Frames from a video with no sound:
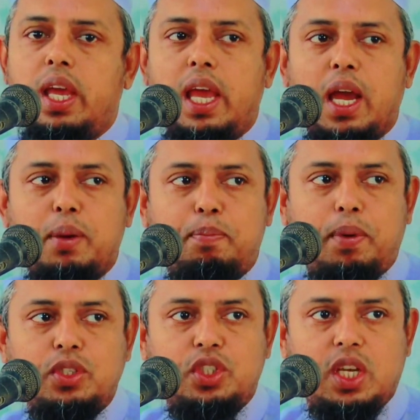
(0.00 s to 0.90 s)
এই এক
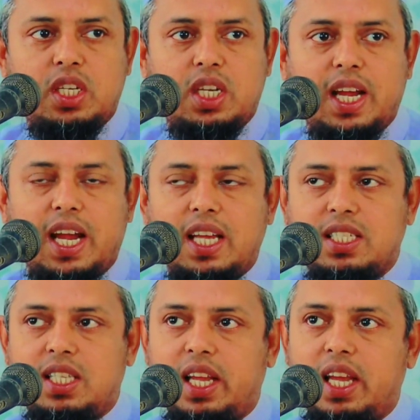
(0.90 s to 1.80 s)
পঞ্চাশটা
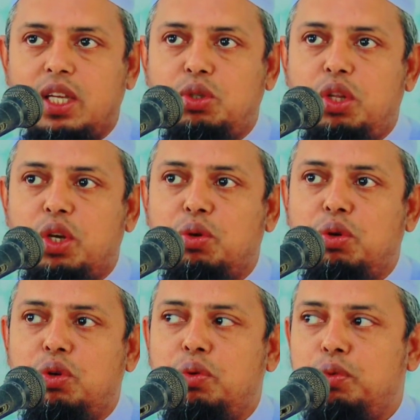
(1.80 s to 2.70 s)
কাজ থেকে যদি
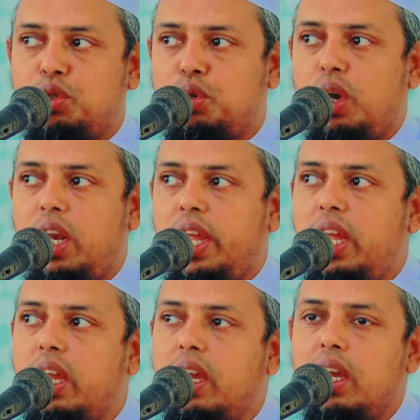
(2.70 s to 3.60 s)
কোনো
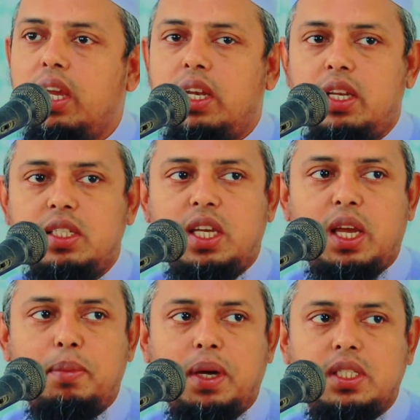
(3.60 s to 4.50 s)
মুসল্লি
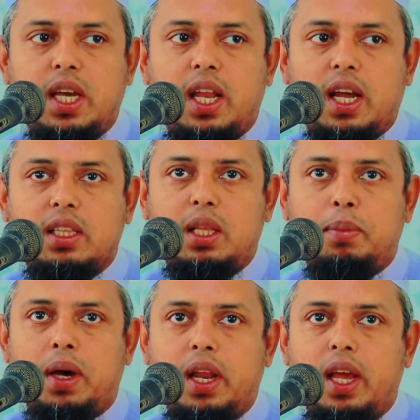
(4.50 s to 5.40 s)
নিজেকে বাঁচায়
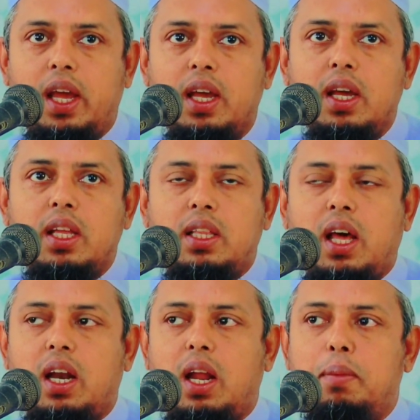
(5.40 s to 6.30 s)
রাখতে পারে
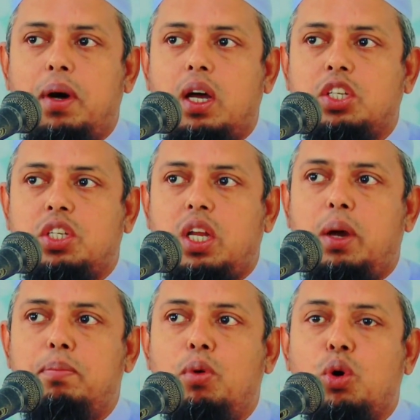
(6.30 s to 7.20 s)
তার
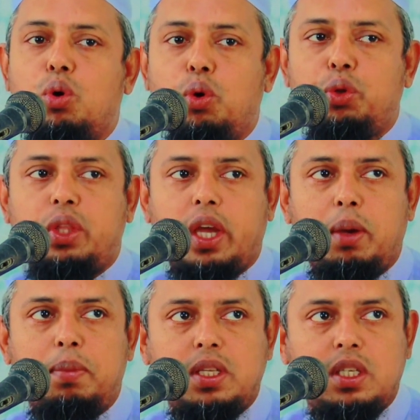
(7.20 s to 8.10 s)
নামাজটা মকরু
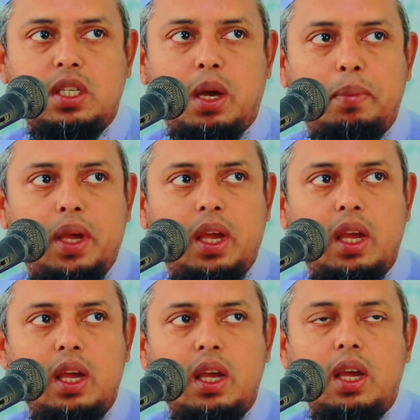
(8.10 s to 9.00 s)
থেকে বেঁচে যাবে
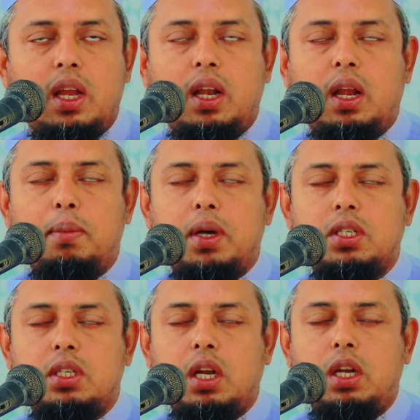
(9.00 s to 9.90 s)

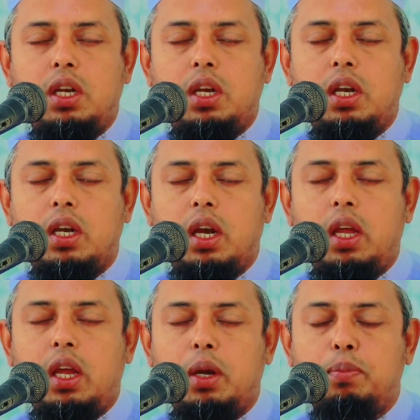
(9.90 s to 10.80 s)
নামাজটা নিট ইন
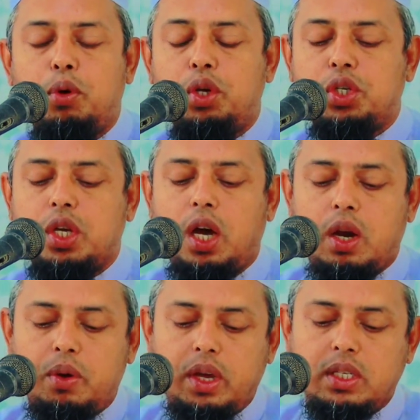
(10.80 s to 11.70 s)
ক্লিন
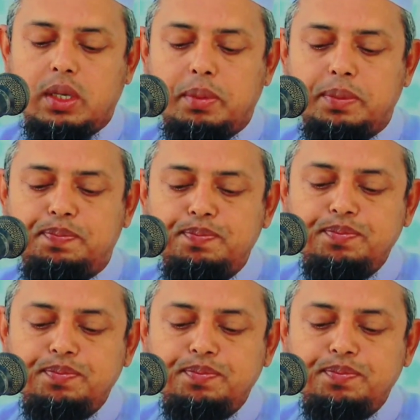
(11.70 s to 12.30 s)
পরিষ্কার হয়ে যাবে